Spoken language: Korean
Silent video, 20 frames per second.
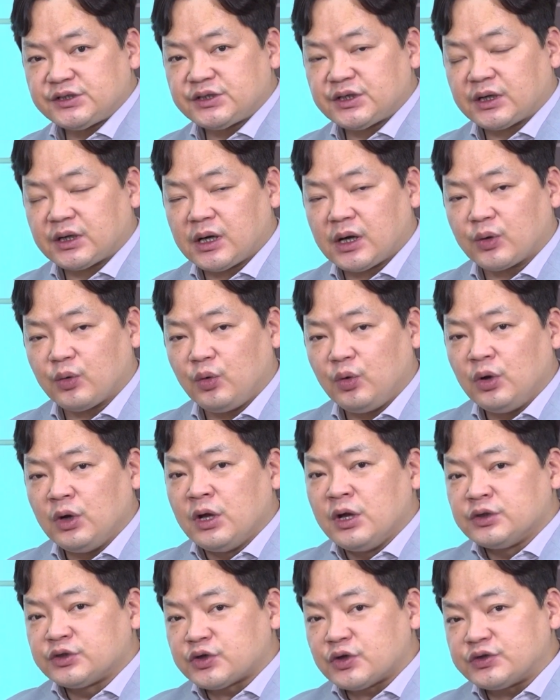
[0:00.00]
시작하고
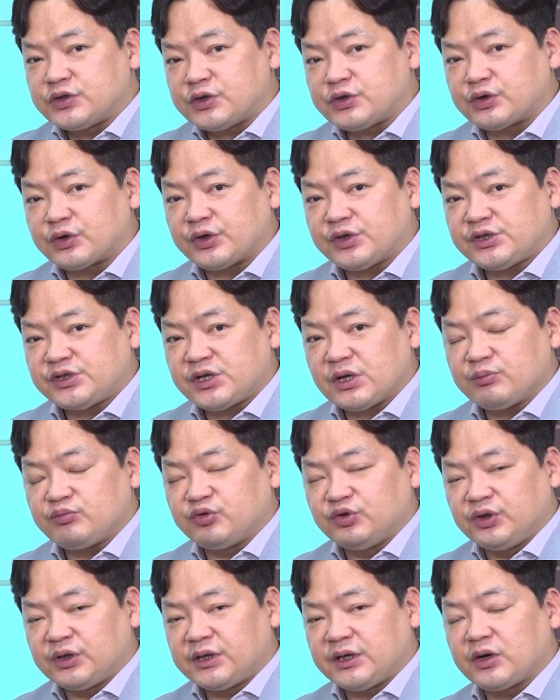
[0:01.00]
전체적인 시장
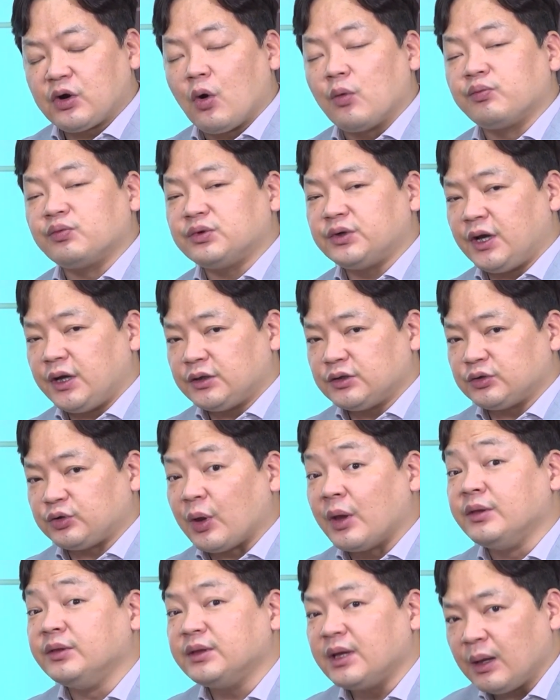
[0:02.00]
분위기가 업그레이드
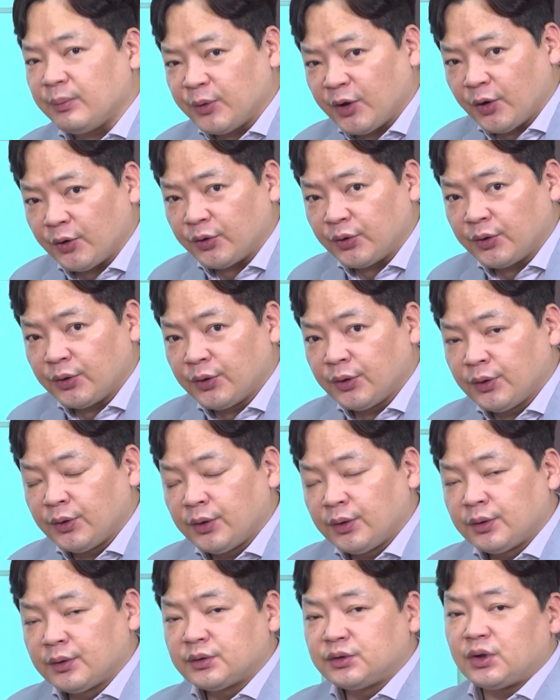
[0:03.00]
된다면
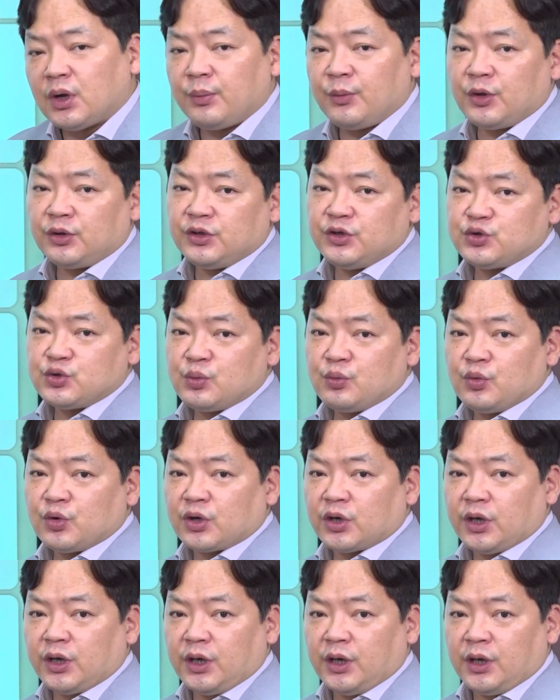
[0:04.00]
그러면 이
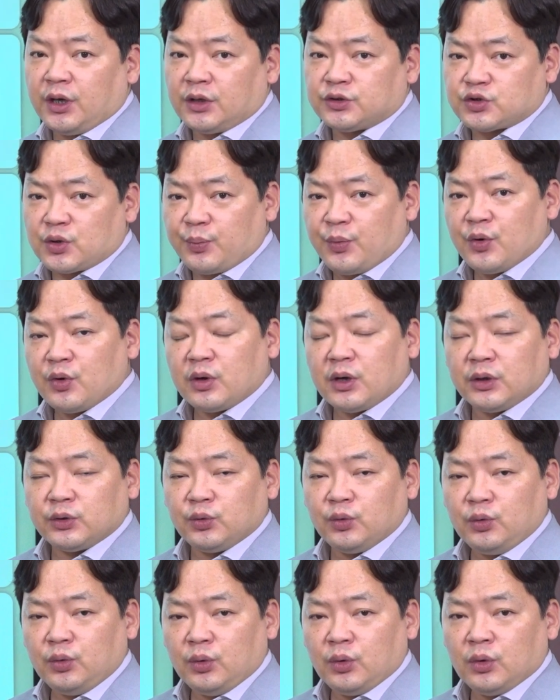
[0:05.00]
종목의
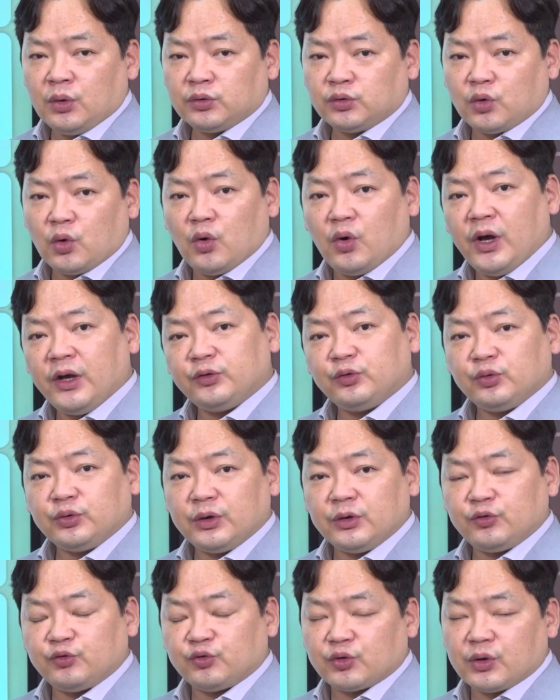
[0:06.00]
저평가도 더
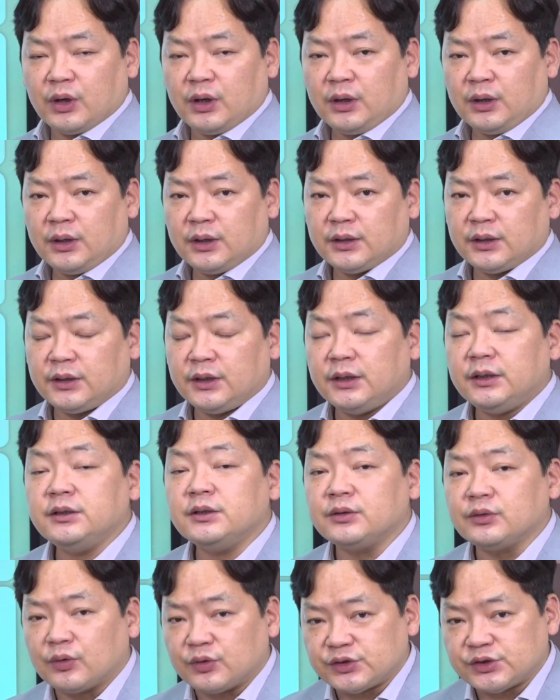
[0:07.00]
해소될 수가
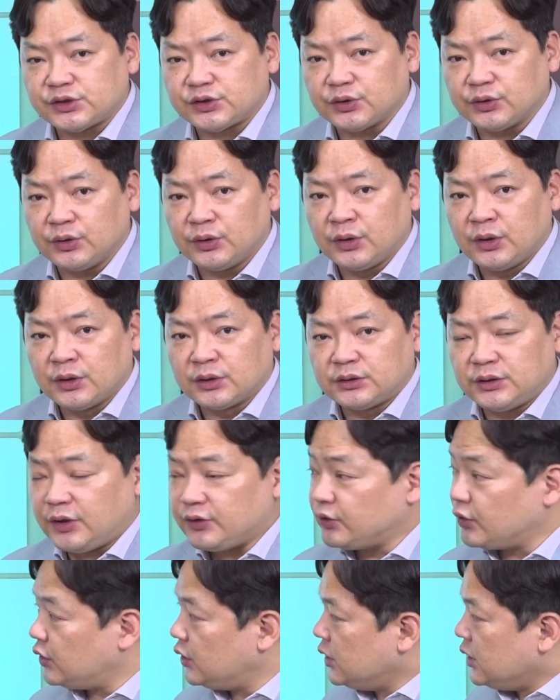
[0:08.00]
있는 것이죠.
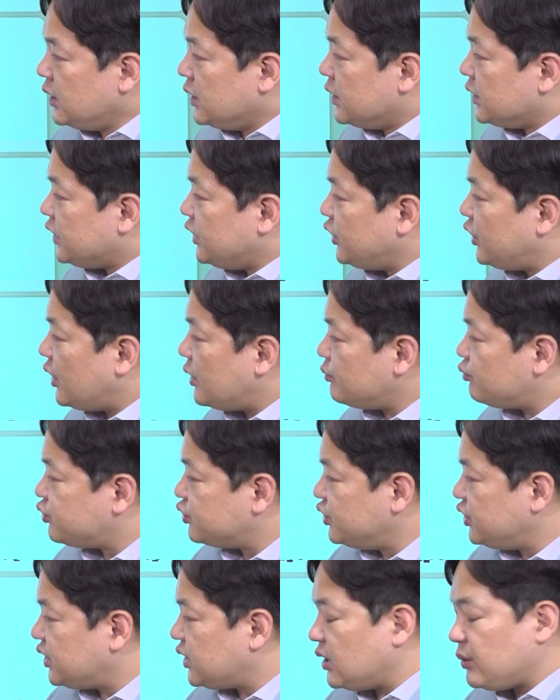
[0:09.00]
그래서 이러한
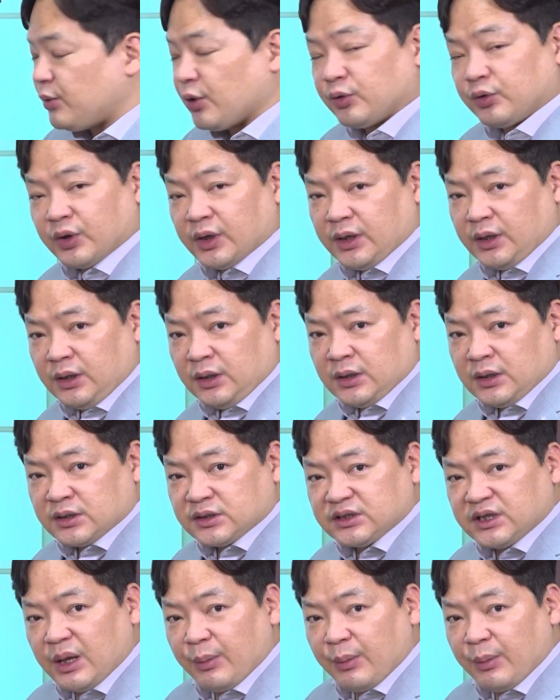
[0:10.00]
분위기 변화, 그